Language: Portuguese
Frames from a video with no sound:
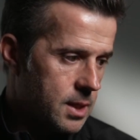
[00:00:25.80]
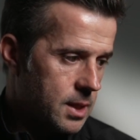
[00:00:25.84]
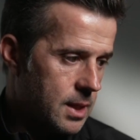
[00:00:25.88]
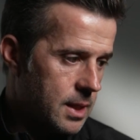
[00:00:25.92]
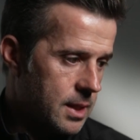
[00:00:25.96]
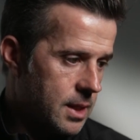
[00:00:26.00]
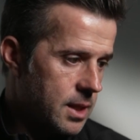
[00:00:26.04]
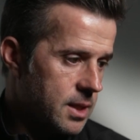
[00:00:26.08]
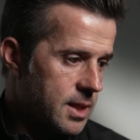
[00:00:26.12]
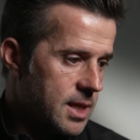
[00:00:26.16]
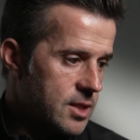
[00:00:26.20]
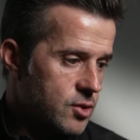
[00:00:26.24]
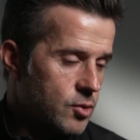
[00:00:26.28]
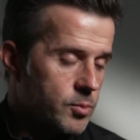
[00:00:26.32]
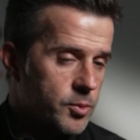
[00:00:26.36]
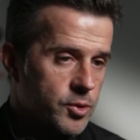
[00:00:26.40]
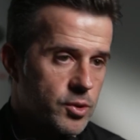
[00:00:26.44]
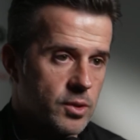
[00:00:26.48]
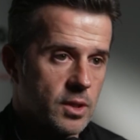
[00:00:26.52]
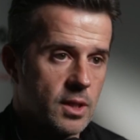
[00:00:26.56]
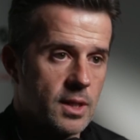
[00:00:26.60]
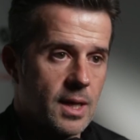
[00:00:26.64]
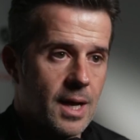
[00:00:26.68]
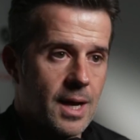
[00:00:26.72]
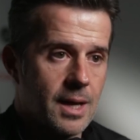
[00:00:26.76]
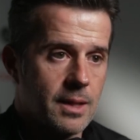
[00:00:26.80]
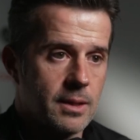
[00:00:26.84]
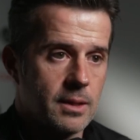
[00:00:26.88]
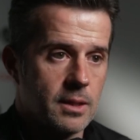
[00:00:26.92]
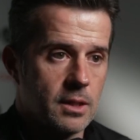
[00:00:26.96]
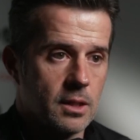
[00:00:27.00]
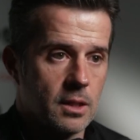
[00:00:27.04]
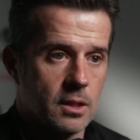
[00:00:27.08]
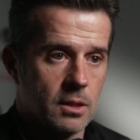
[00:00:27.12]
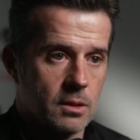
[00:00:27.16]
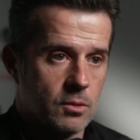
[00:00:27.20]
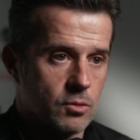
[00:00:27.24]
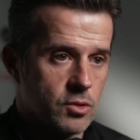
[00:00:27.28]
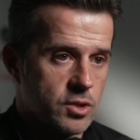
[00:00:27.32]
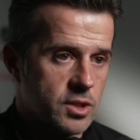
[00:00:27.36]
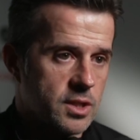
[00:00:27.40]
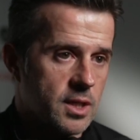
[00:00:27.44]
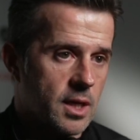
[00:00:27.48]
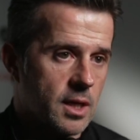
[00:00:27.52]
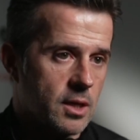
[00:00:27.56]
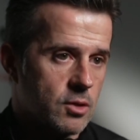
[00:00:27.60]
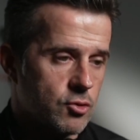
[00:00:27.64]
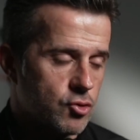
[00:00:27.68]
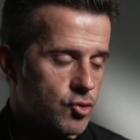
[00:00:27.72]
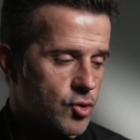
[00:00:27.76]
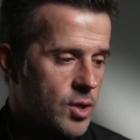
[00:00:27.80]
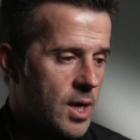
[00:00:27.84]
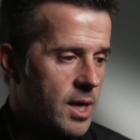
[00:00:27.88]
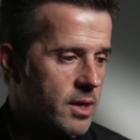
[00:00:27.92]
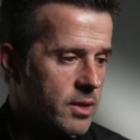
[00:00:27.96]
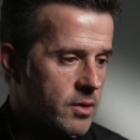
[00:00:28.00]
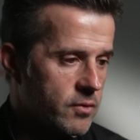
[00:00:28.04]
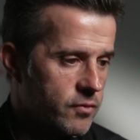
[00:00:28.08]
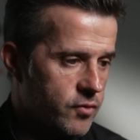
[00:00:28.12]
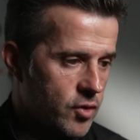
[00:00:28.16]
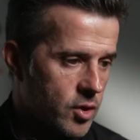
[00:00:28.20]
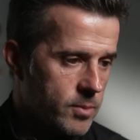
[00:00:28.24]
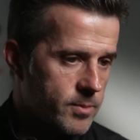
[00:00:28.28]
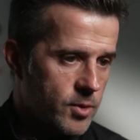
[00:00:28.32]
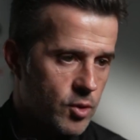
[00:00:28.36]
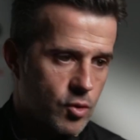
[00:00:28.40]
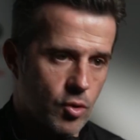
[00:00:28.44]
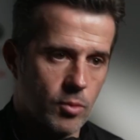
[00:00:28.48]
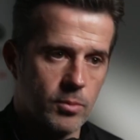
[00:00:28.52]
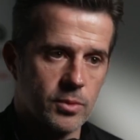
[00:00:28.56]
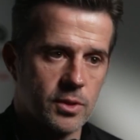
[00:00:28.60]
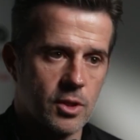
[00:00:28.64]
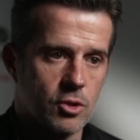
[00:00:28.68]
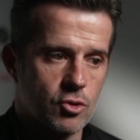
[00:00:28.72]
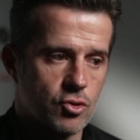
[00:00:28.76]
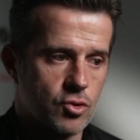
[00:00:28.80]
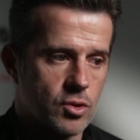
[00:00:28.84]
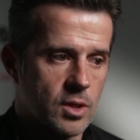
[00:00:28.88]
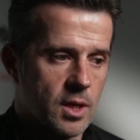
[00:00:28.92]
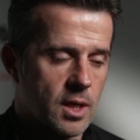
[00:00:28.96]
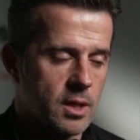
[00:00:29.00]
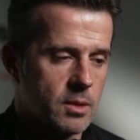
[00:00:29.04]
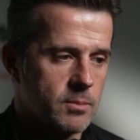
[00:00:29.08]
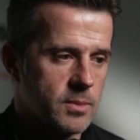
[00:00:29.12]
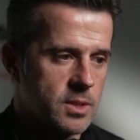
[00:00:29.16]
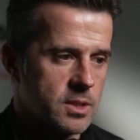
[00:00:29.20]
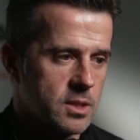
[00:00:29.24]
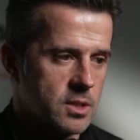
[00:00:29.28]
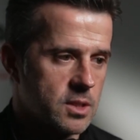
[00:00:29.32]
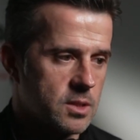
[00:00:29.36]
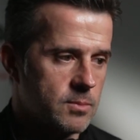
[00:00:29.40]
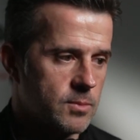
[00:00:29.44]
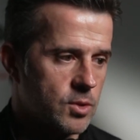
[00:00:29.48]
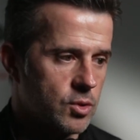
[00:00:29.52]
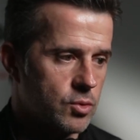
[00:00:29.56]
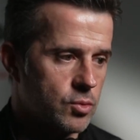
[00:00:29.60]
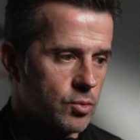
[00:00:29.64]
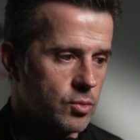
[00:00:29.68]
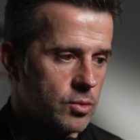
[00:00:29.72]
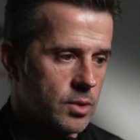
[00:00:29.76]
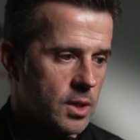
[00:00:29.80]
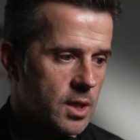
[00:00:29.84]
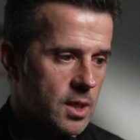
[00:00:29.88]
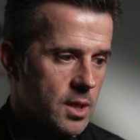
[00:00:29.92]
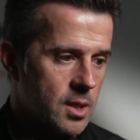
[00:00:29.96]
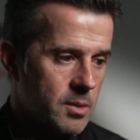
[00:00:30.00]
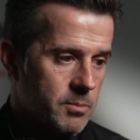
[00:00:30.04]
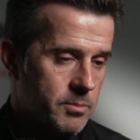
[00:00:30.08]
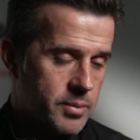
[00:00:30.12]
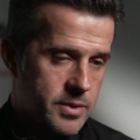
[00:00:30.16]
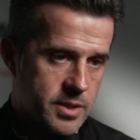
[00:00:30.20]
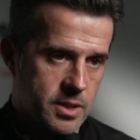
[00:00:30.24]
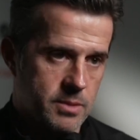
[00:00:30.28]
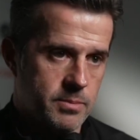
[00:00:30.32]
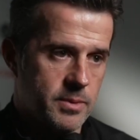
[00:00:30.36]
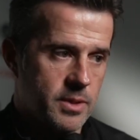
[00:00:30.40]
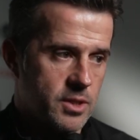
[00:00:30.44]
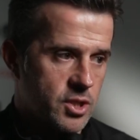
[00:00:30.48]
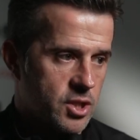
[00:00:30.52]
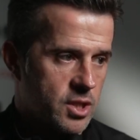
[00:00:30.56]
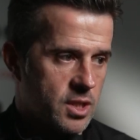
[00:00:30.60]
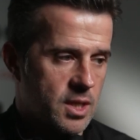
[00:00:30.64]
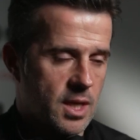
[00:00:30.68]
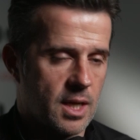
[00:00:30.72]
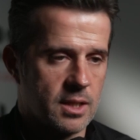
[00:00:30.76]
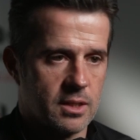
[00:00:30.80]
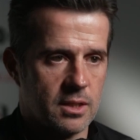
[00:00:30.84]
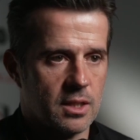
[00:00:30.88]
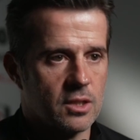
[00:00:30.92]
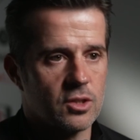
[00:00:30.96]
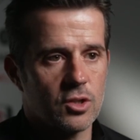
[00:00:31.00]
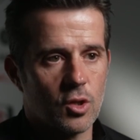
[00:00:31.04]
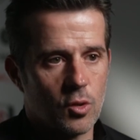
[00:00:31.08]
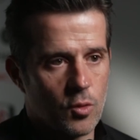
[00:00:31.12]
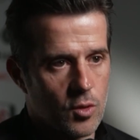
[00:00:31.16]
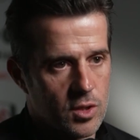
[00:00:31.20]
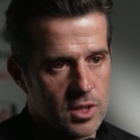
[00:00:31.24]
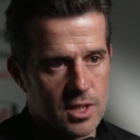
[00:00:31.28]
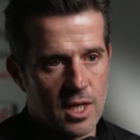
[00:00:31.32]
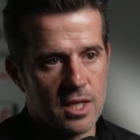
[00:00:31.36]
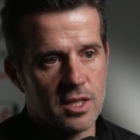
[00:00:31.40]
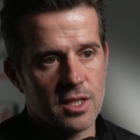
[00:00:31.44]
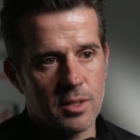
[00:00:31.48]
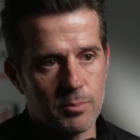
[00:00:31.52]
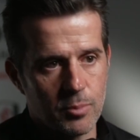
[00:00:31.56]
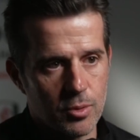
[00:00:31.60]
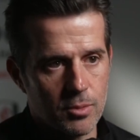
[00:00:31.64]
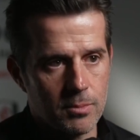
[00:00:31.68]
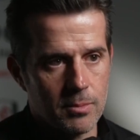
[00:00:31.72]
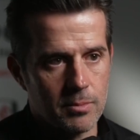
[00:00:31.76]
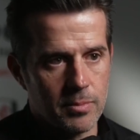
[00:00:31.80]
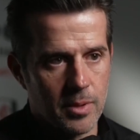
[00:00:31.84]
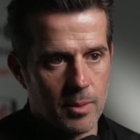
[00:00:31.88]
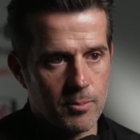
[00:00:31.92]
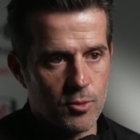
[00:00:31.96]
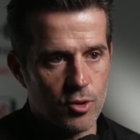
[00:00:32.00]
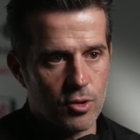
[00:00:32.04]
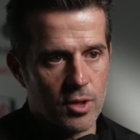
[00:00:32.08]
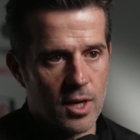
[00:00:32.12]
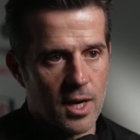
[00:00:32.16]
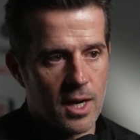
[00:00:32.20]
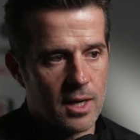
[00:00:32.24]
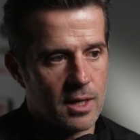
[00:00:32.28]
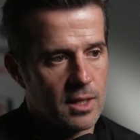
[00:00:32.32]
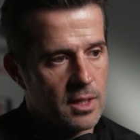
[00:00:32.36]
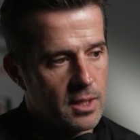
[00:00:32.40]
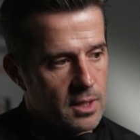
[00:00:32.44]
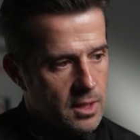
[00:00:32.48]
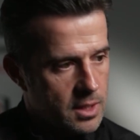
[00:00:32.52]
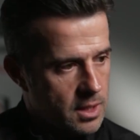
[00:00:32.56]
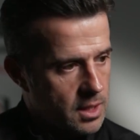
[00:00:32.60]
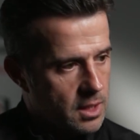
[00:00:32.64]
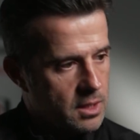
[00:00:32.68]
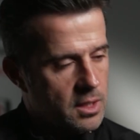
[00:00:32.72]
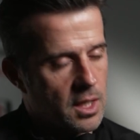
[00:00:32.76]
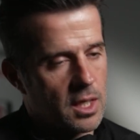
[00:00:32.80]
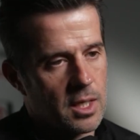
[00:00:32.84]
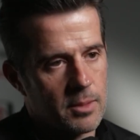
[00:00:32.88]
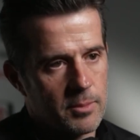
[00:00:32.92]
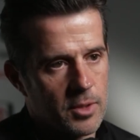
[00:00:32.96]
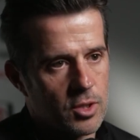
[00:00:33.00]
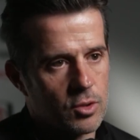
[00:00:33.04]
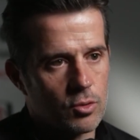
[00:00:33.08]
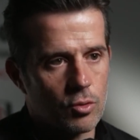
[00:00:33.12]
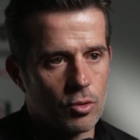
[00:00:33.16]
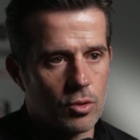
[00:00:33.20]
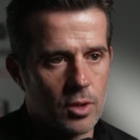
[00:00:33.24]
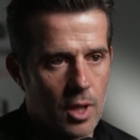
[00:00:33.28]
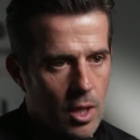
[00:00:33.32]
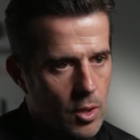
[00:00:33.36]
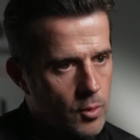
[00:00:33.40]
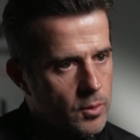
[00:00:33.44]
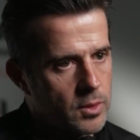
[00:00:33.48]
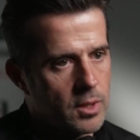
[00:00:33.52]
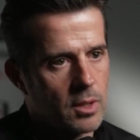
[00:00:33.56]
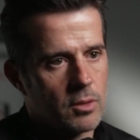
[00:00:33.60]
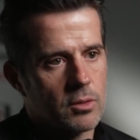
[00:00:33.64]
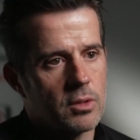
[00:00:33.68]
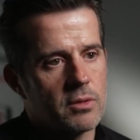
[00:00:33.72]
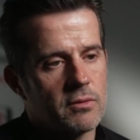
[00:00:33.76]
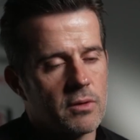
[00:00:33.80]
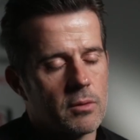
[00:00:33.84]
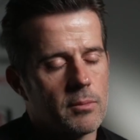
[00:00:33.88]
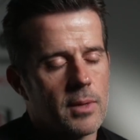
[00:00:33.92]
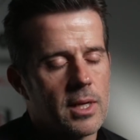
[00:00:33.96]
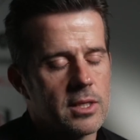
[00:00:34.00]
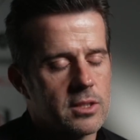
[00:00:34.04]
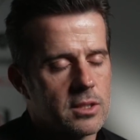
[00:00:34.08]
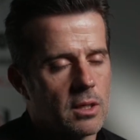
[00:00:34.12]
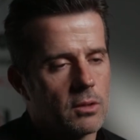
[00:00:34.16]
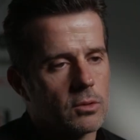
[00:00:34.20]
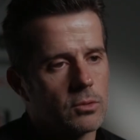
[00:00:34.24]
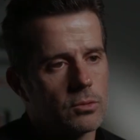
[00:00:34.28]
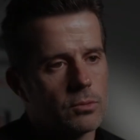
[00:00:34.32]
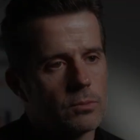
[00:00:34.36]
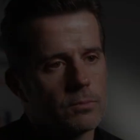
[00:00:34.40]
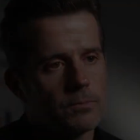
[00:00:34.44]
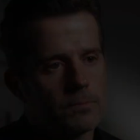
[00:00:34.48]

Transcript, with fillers: a quem dás a oportunidade e ele consegue jogar da forma como tem jogado, mas acima de tudo perceberes que há tanta coisa ainda para melhorar e claramente colocá-lo ainda a um nível mais alto.